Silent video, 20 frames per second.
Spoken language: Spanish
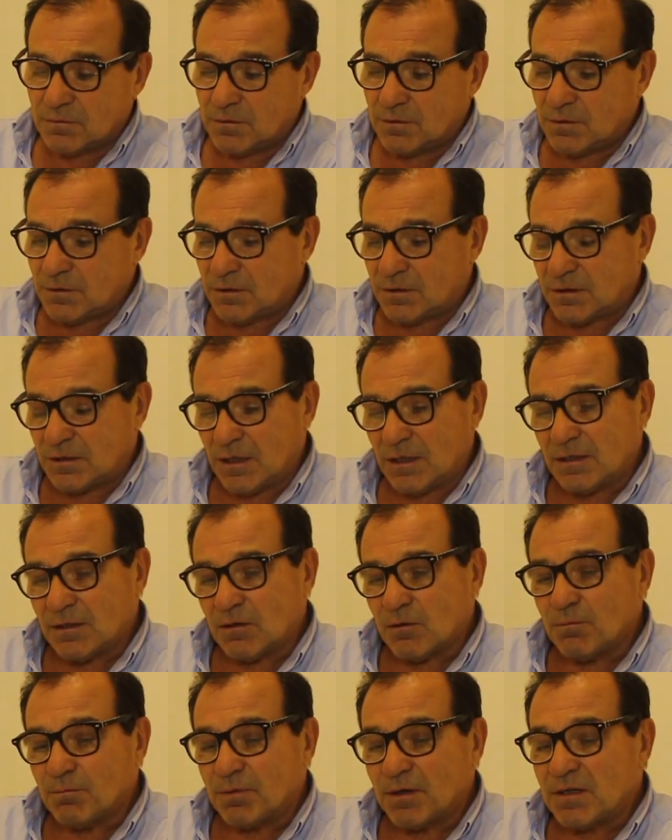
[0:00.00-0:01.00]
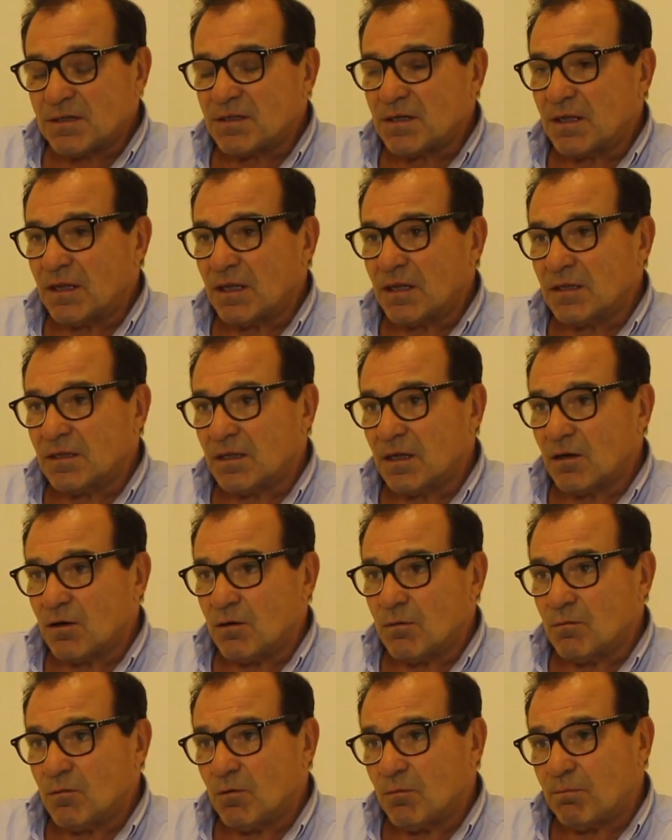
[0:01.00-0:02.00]
sienta un precedente
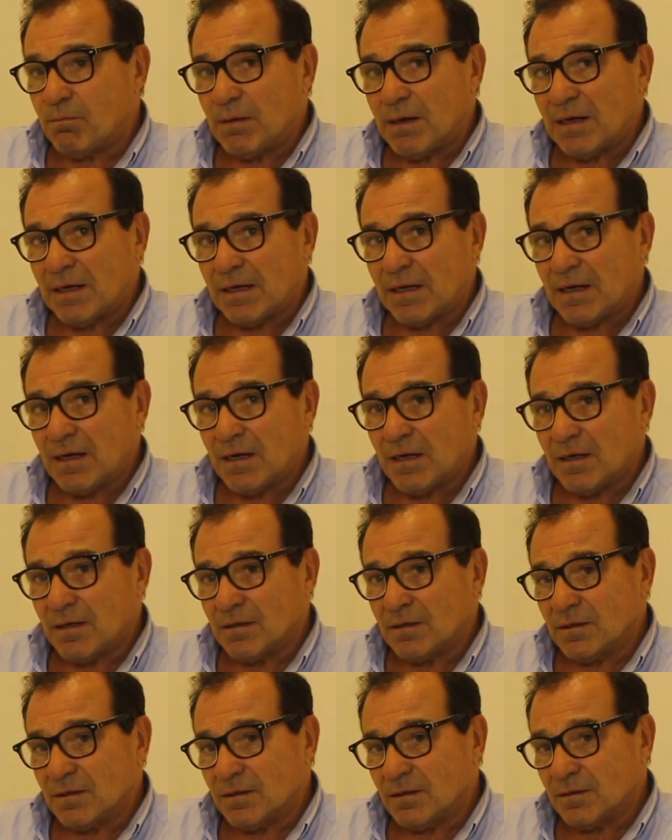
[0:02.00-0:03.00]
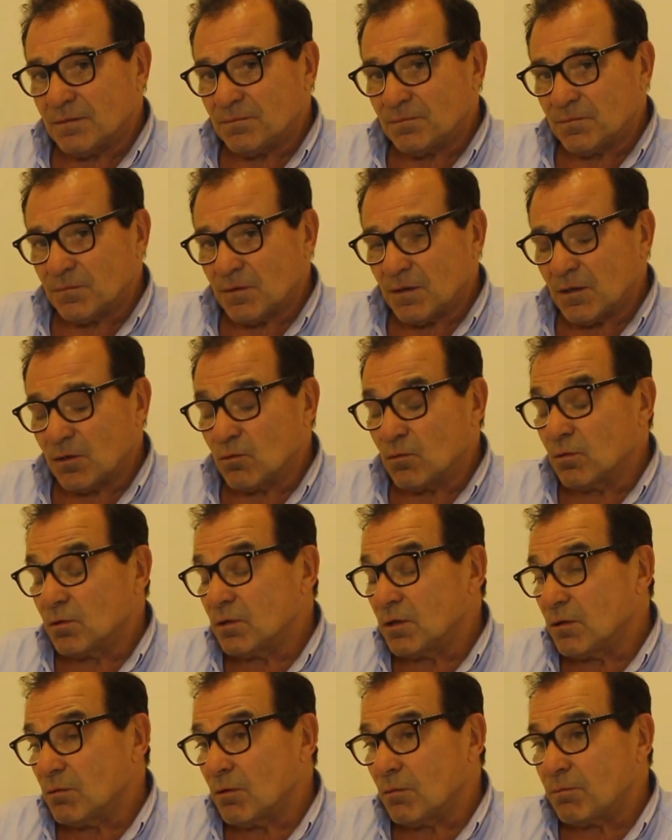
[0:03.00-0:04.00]
como para eh, el
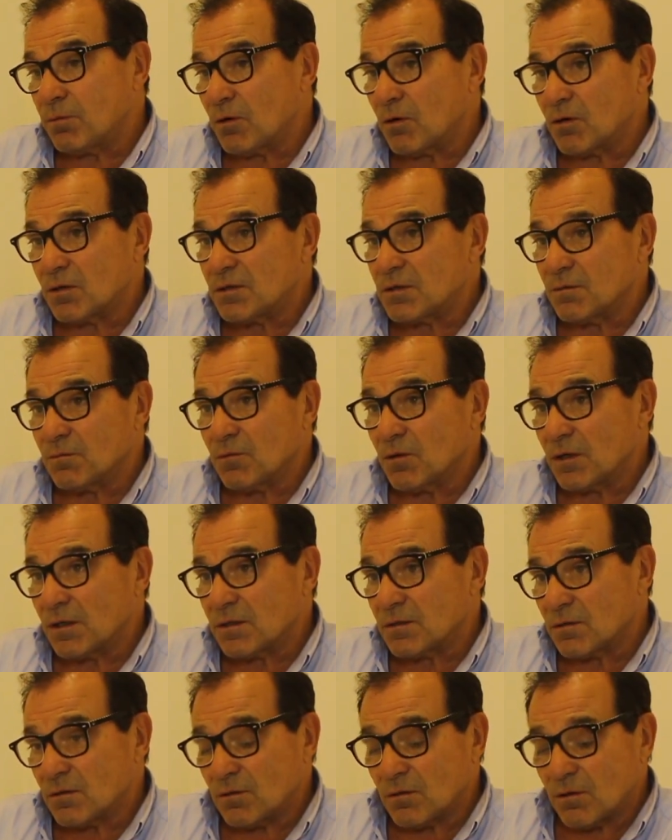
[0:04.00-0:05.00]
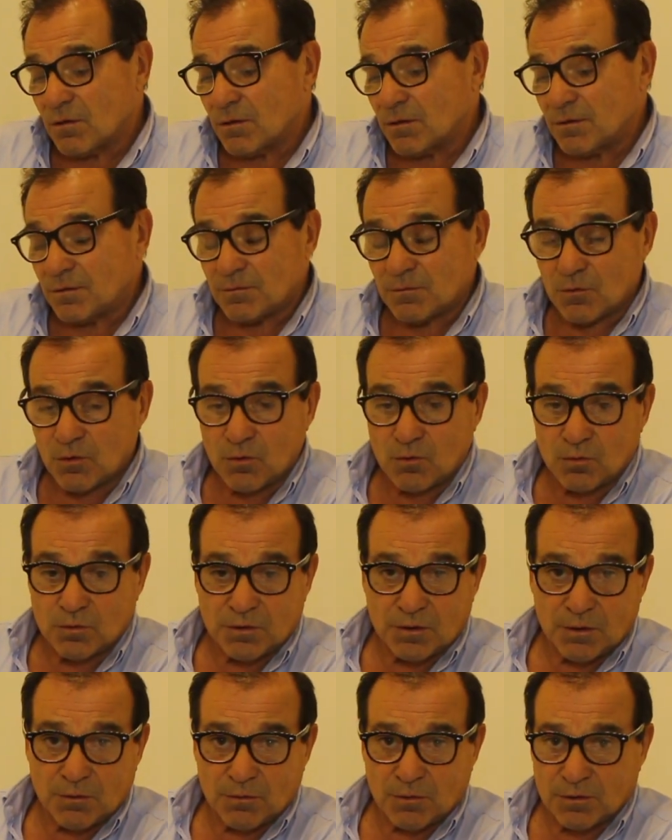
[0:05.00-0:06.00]
cultivo próximo, que son los, los
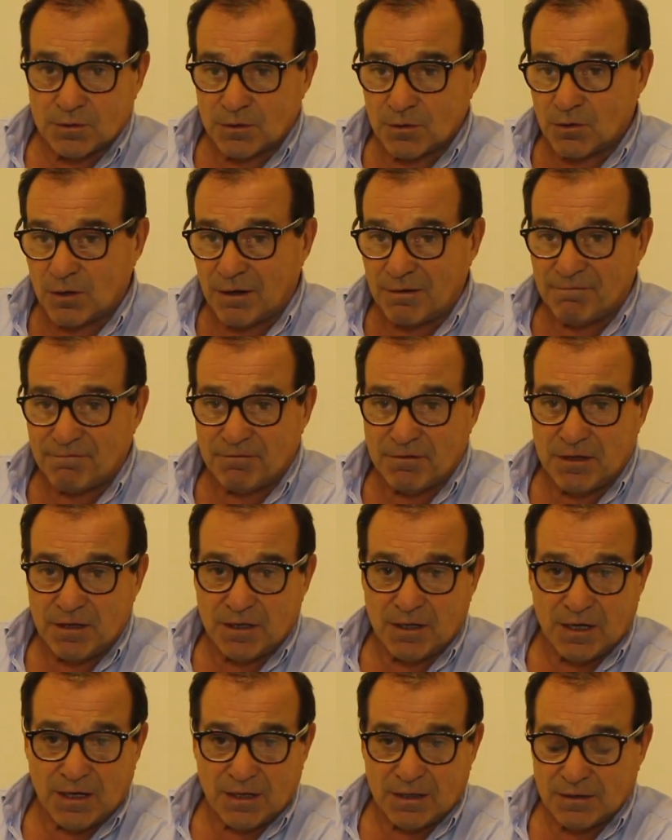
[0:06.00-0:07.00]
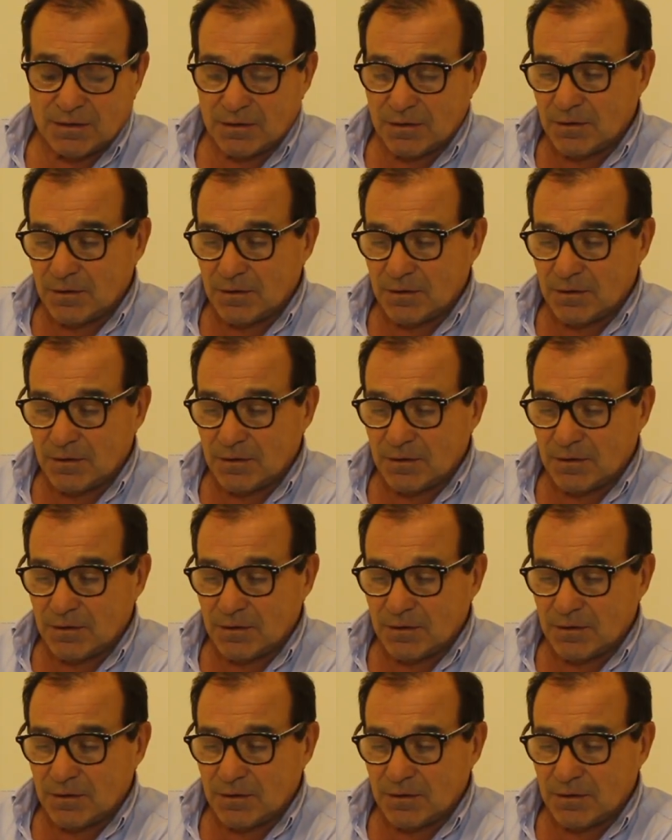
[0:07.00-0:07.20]
cultivos de hoja fina,